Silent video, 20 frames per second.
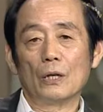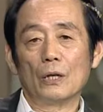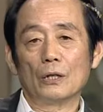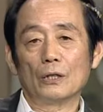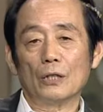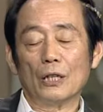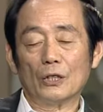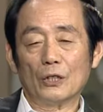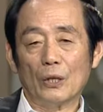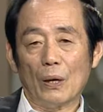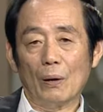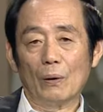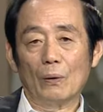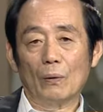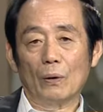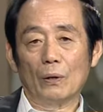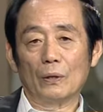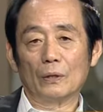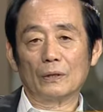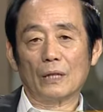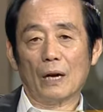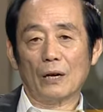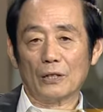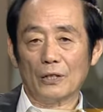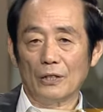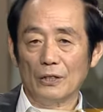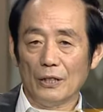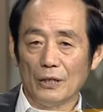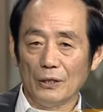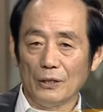在全国当
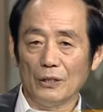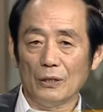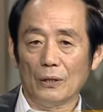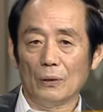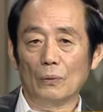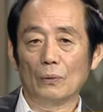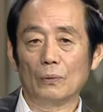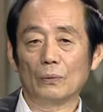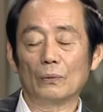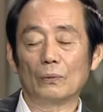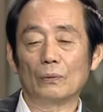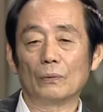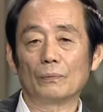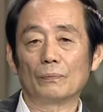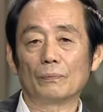时引起了轰动。